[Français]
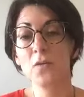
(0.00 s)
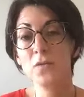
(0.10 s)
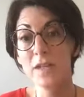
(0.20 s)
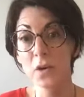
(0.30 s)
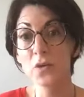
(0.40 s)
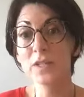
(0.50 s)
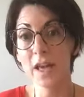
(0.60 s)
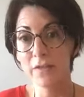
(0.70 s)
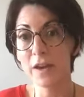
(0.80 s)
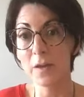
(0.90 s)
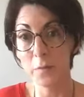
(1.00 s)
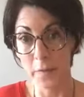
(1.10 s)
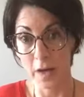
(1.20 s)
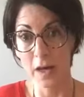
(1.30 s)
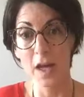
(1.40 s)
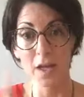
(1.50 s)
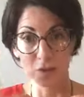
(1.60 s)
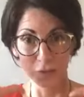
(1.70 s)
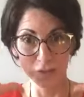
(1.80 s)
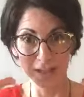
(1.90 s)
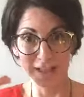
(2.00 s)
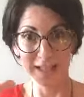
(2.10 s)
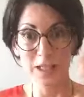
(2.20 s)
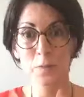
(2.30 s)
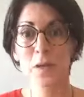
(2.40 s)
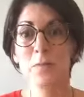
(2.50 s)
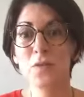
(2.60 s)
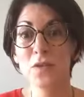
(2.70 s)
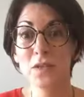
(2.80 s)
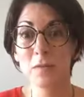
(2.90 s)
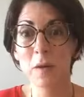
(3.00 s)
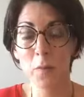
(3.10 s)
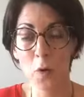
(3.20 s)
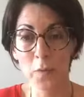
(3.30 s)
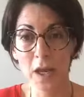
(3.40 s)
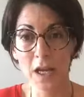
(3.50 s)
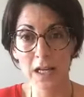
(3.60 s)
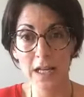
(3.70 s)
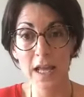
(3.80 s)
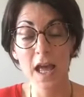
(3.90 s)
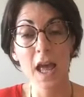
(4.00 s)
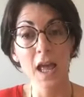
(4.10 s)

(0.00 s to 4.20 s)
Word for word: on n'y retravaille pas dans notre état d'esprit, puisque c'est ma première clé,